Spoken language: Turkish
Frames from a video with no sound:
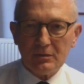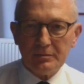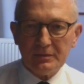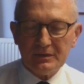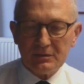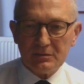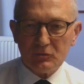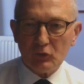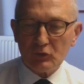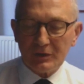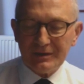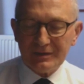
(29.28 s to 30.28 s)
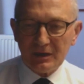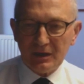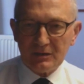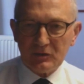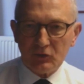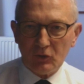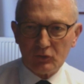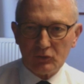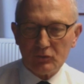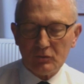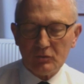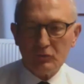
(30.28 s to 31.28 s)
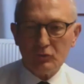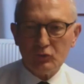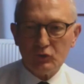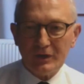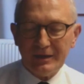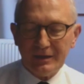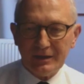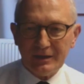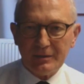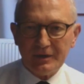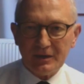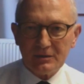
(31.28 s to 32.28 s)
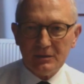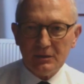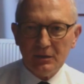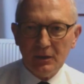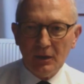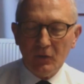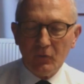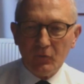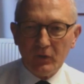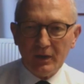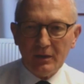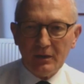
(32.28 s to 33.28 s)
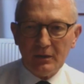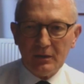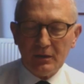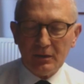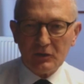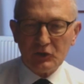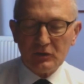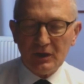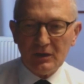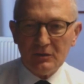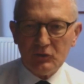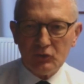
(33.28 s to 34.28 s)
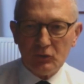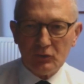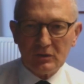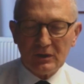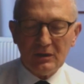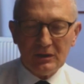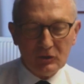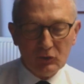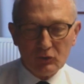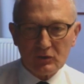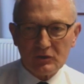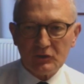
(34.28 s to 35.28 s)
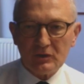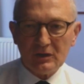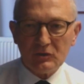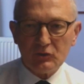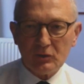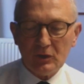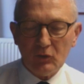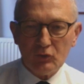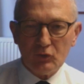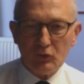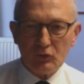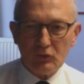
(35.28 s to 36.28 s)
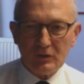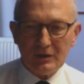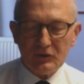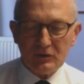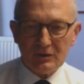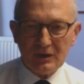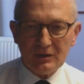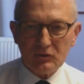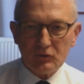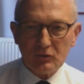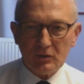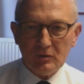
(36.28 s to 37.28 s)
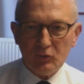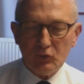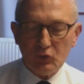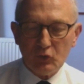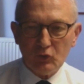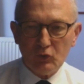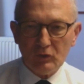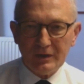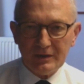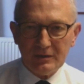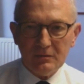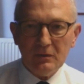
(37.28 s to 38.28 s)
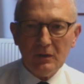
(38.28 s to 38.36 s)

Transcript: biz nötralizan antikor düzeylerine de baktık. Ve e, aşıdan sonra, iki doz aşıdan sonra 14 gün geçtikten sonra bu gönüllülerin